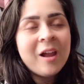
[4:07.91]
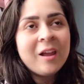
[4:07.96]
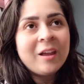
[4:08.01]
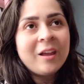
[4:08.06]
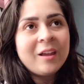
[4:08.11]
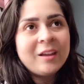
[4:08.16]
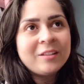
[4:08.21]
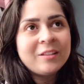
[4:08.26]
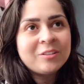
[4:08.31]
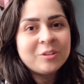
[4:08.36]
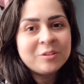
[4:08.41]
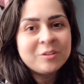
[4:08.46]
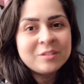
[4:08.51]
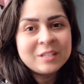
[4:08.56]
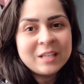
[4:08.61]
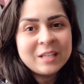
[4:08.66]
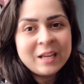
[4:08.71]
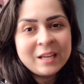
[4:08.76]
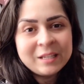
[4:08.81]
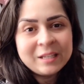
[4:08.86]

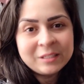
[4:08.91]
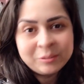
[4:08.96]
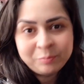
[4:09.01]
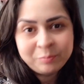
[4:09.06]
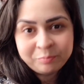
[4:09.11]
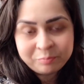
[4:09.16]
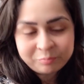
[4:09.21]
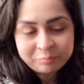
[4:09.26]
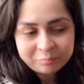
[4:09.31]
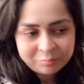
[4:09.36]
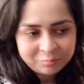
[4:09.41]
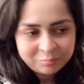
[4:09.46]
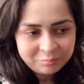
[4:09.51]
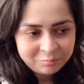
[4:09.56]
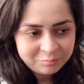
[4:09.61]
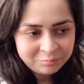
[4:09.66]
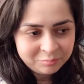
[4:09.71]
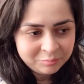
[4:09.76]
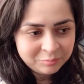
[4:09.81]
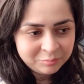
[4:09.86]
Entonces,
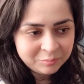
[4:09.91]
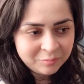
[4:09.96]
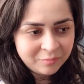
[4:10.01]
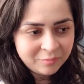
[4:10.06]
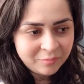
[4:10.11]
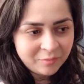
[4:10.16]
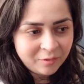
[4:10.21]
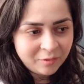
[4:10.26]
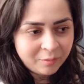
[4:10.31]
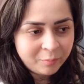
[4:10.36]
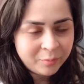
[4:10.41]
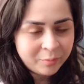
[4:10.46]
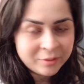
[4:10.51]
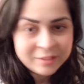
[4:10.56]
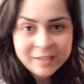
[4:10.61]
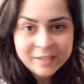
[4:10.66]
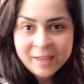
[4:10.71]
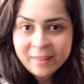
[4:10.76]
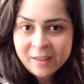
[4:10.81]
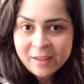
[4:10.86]
pues
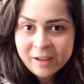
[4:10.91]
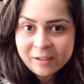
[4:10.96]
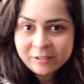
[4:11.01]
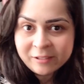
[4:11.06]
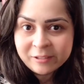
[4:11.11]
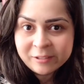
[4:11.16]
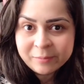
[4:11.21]
nada,